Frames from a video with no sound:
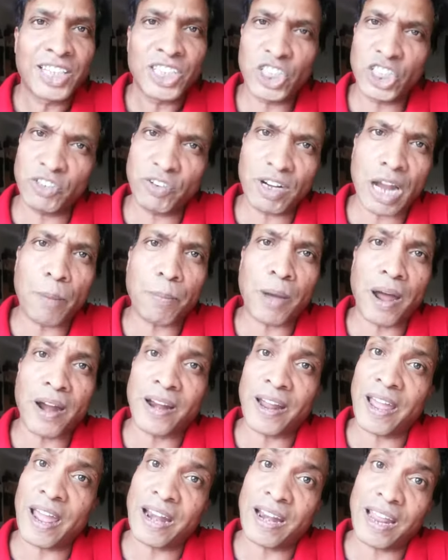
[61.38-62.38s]
जीवन आपका
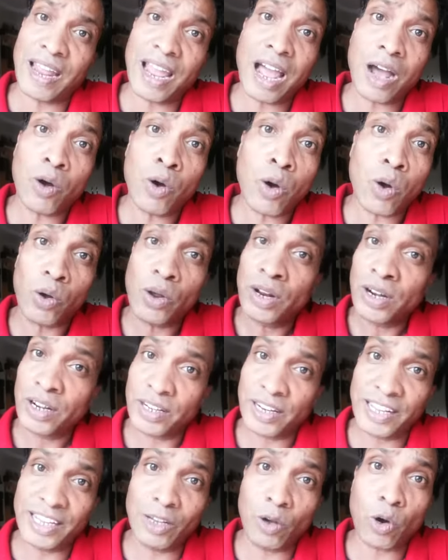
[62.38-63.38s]
नया नया हो
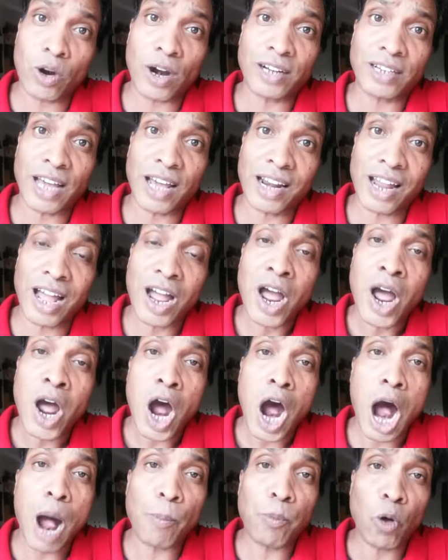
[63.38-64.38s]
नहीं हो खटारा
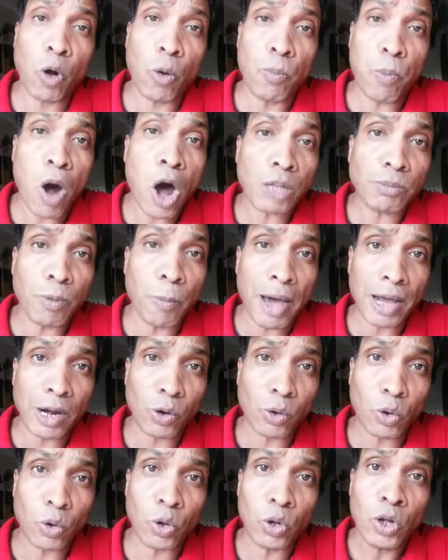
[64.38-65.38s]
आपको बहुत
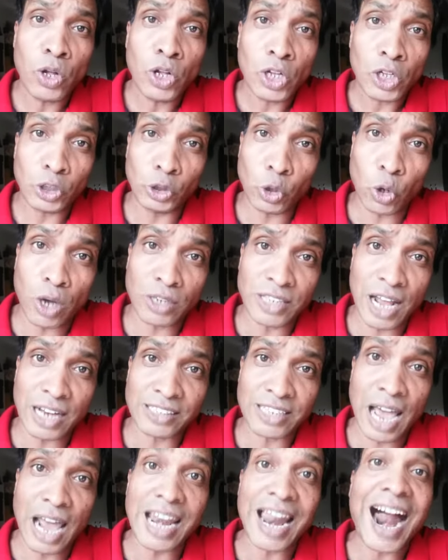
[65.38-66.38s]
मुबारक हो 2000
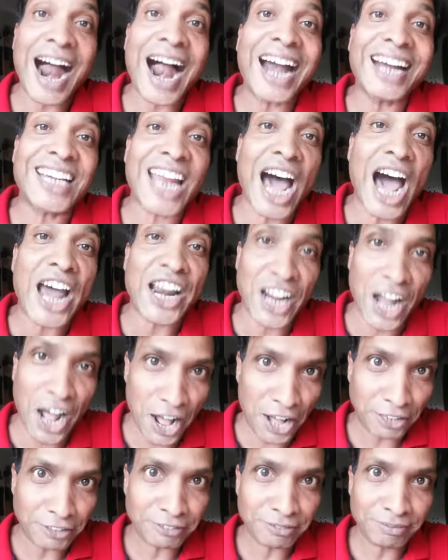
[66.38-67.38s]
साल
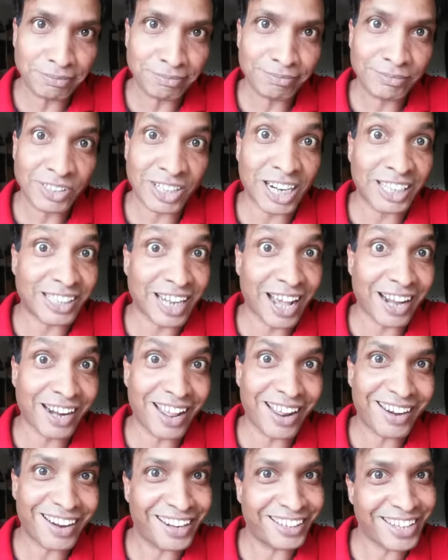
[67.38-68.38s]
अठारह
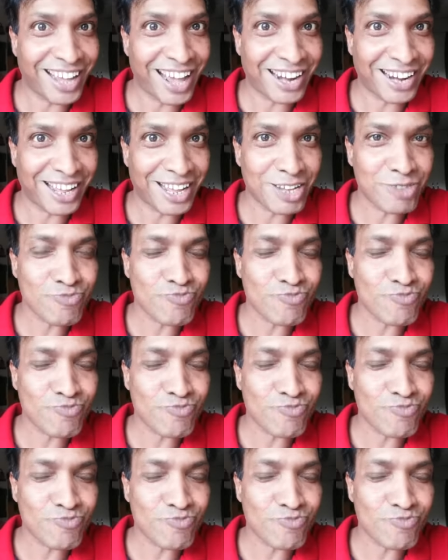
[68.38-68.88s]
खटारा अठारह